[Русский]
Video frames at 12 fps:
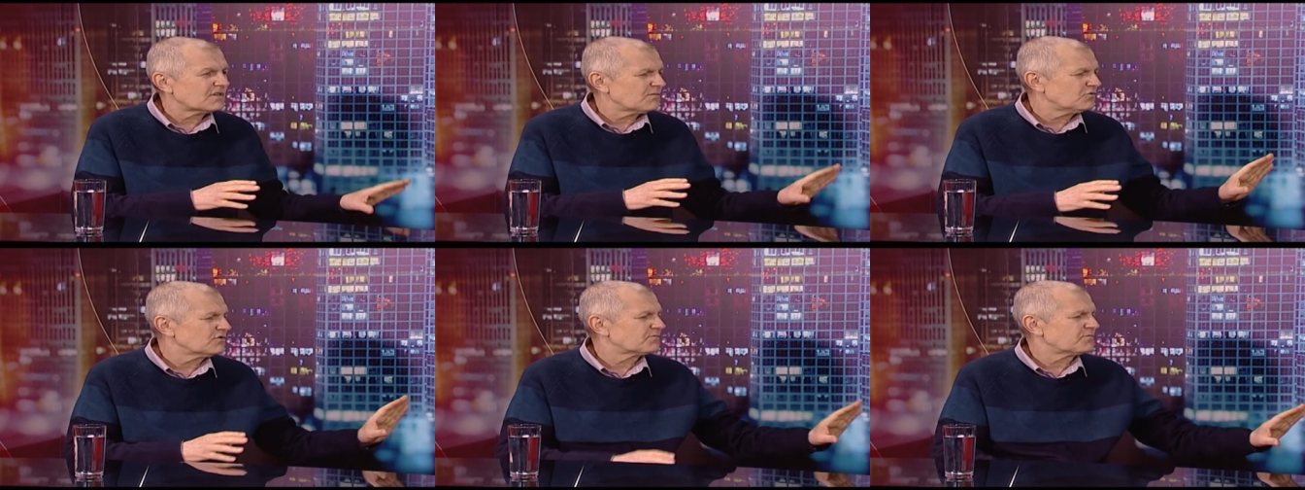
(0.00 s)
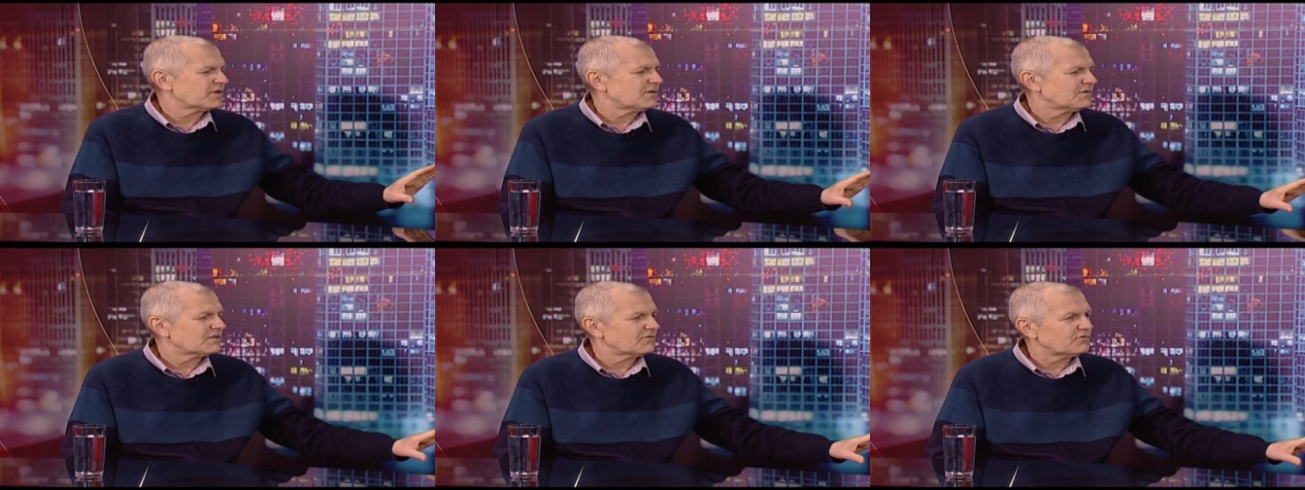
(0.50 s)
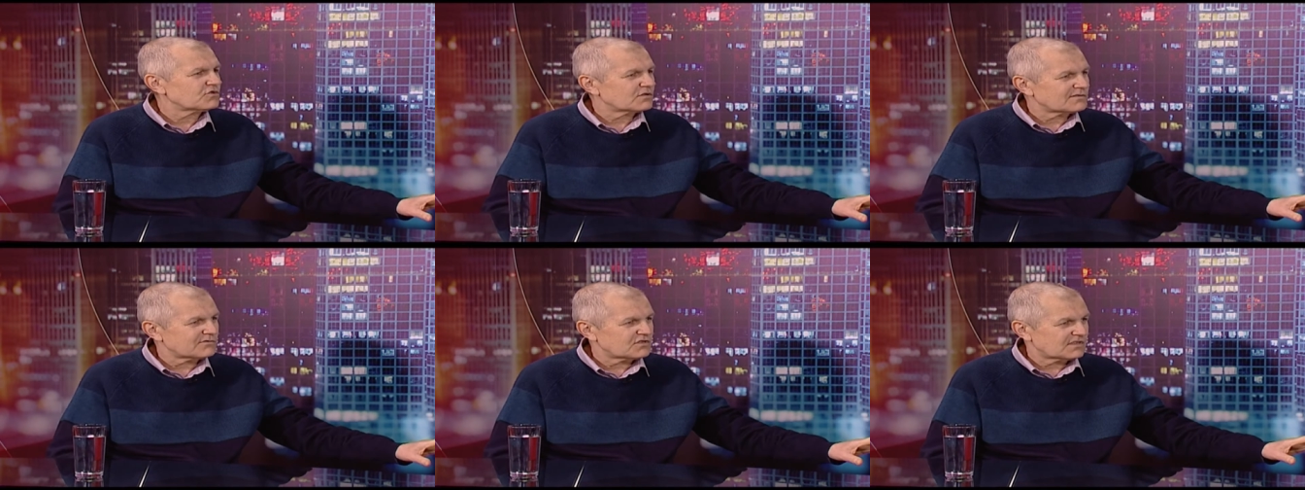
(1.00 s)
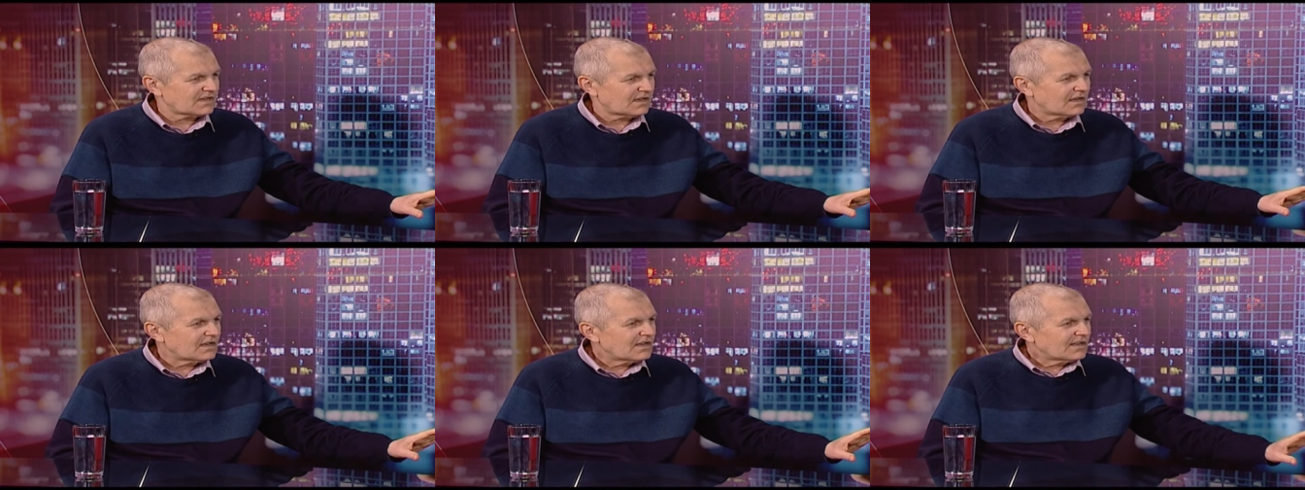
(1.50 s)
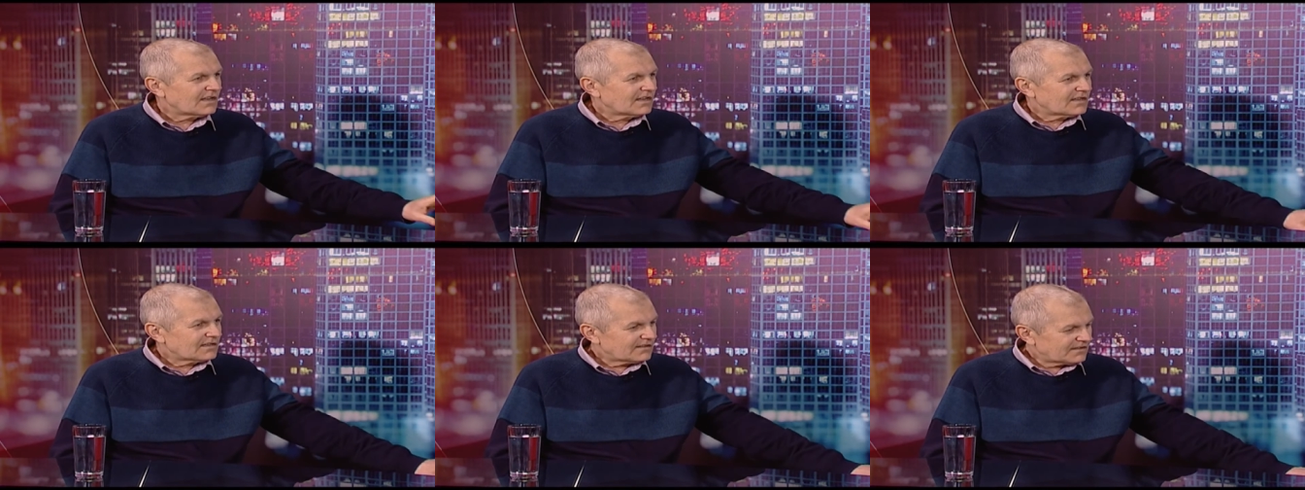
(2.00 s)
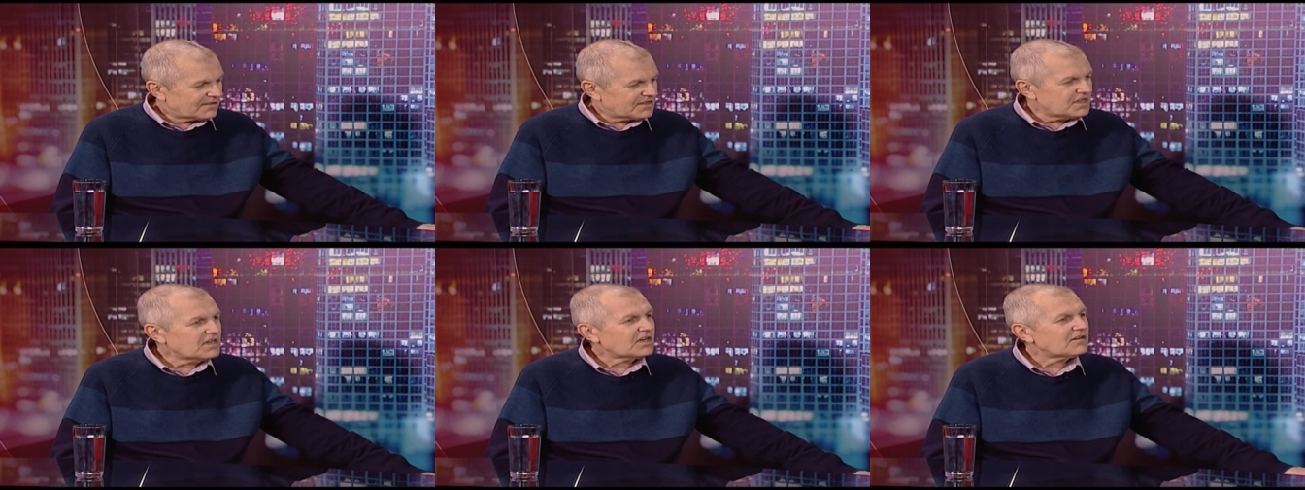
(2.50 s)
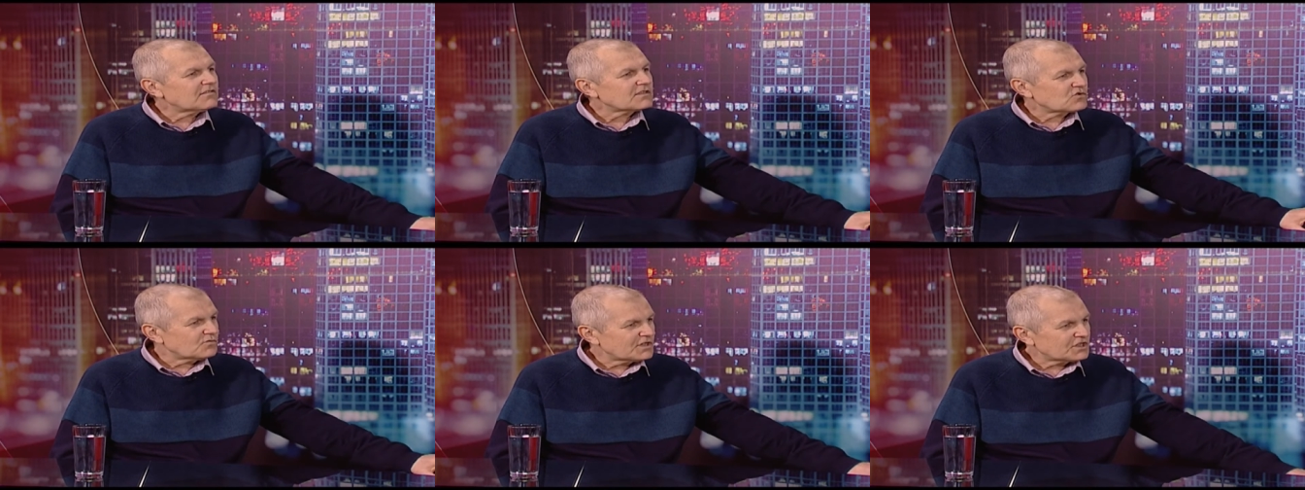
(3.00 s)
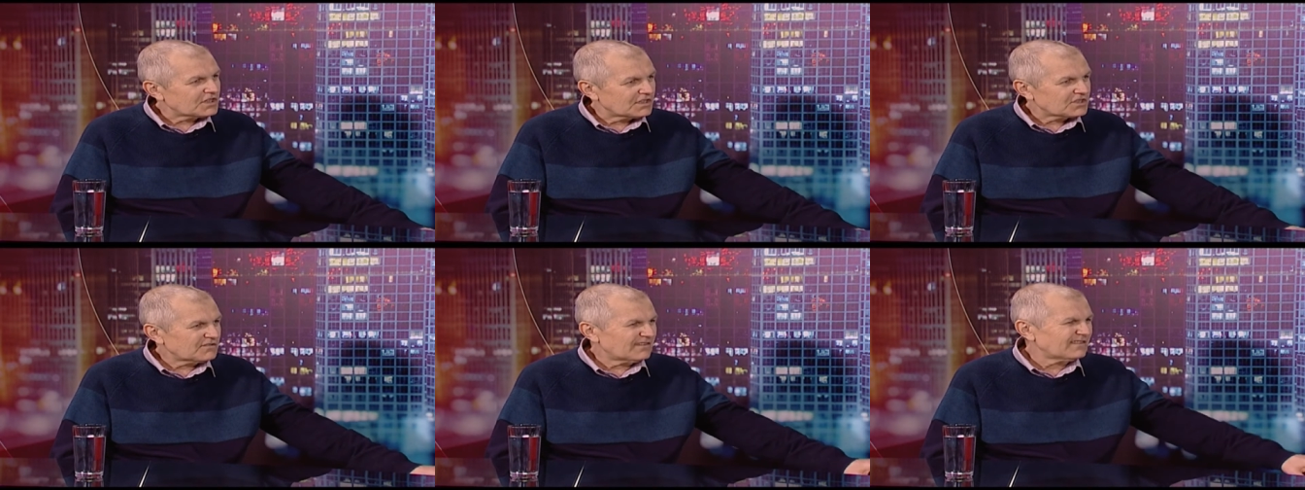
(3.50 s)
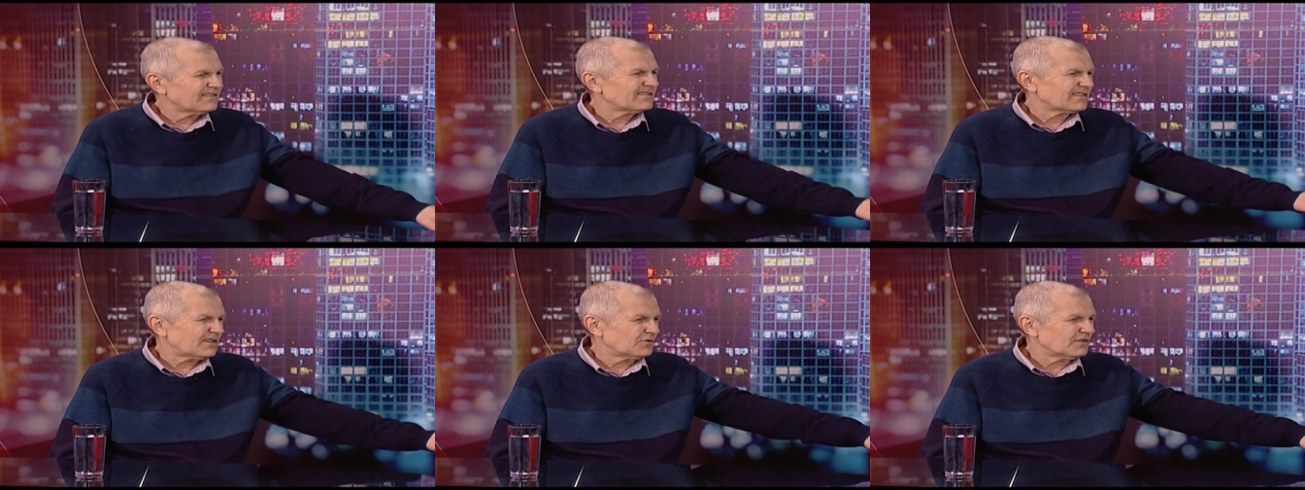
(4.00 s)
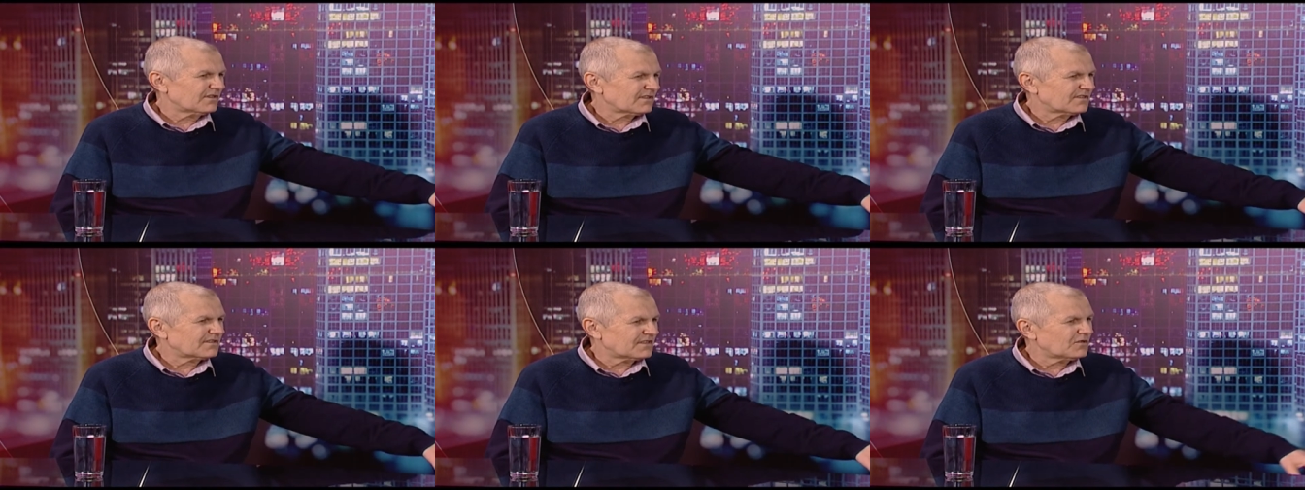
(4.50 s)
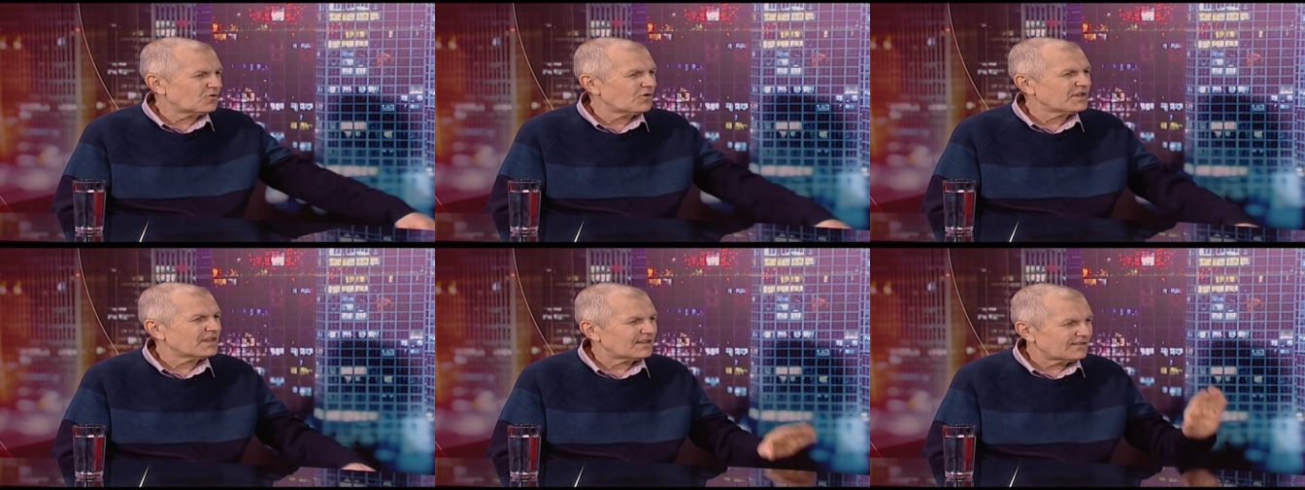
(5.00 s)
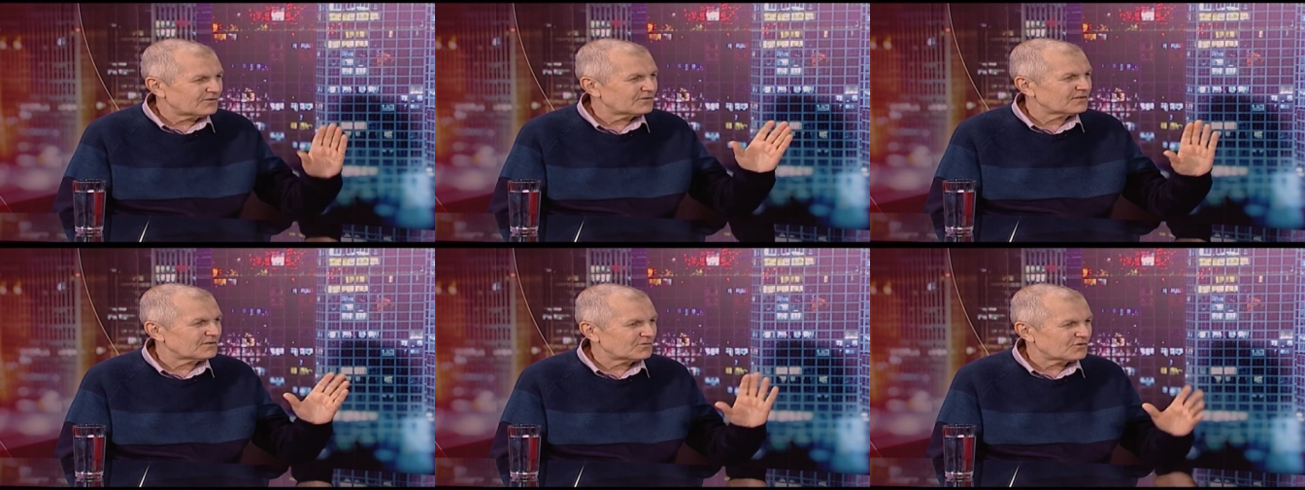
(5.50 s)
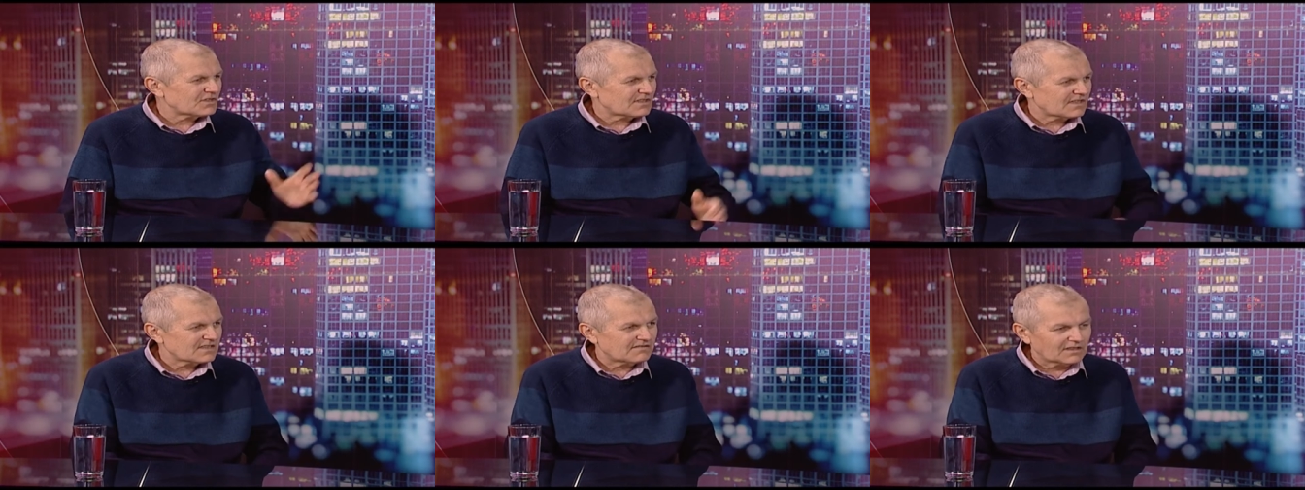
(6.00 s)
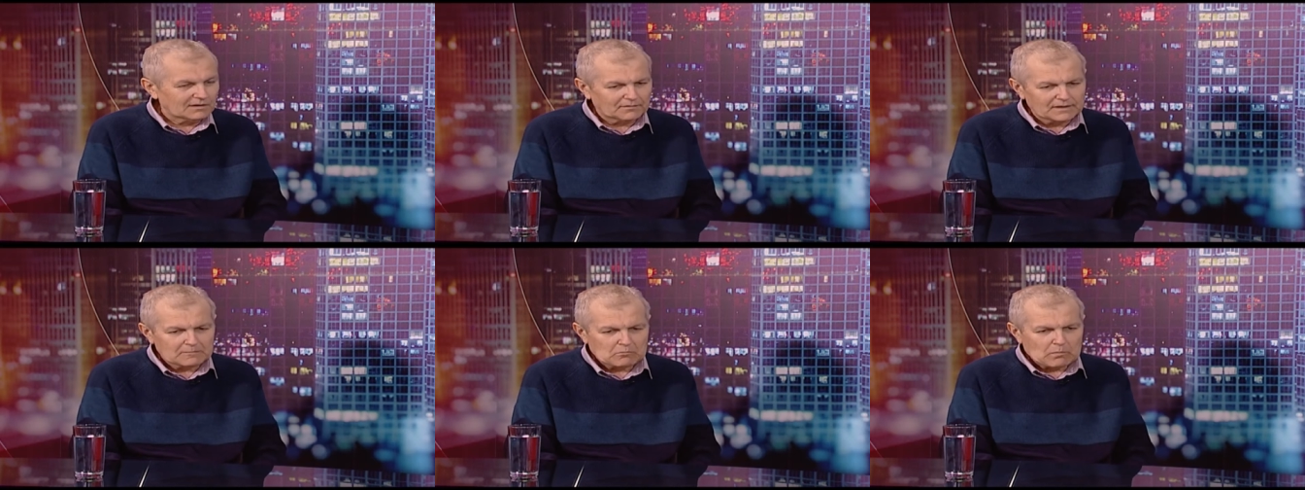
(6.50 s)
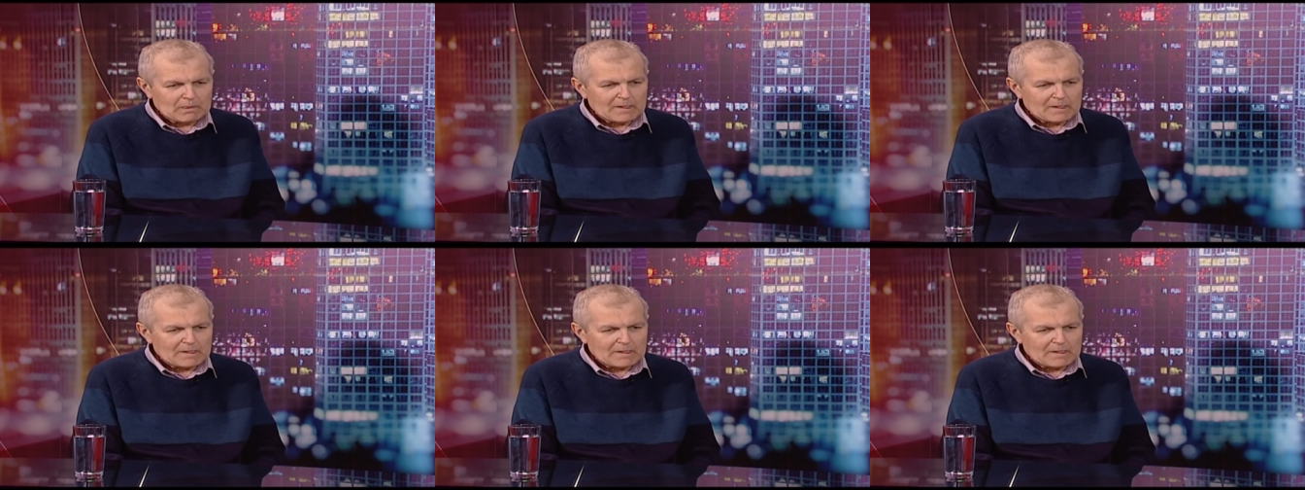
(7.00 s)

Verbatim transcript: тебя будут принимать в лучшем случае за тихого сумасшедшего. Ну, он такой тихоня, ну, немножко со сдвигом, да?